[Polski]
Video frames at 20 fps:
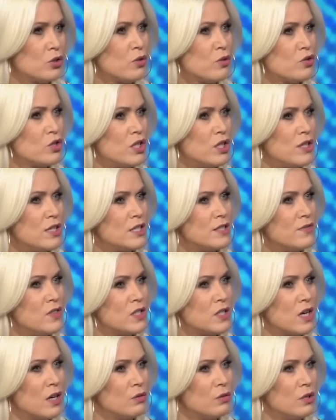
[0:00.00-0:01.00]
To są cztery
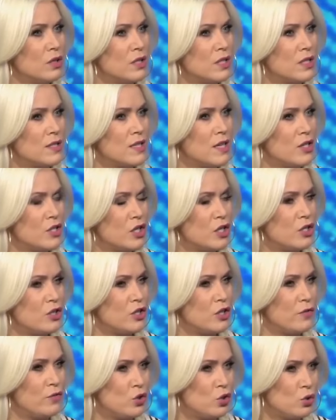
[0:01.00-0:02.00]
nazwiska, które teraz
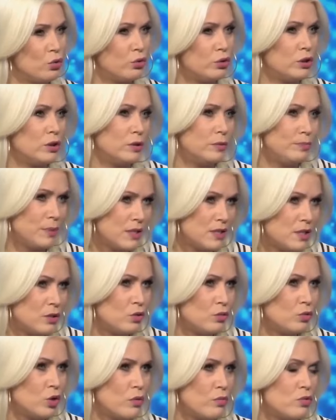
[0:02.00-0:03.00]
najczęściej wśród y,
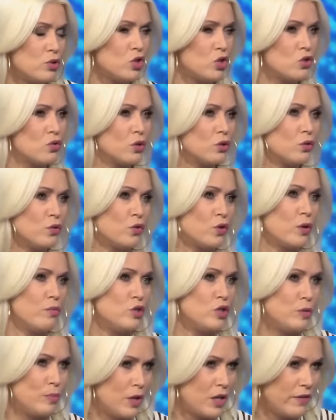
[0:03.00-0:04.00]
prezydium komisji członków
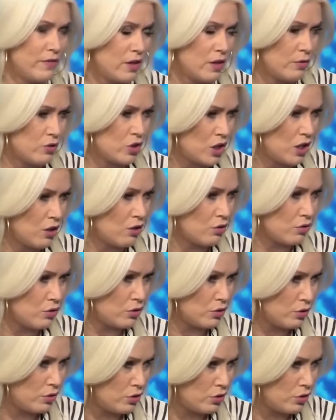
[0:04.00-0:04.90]
komisji pojawiają się jako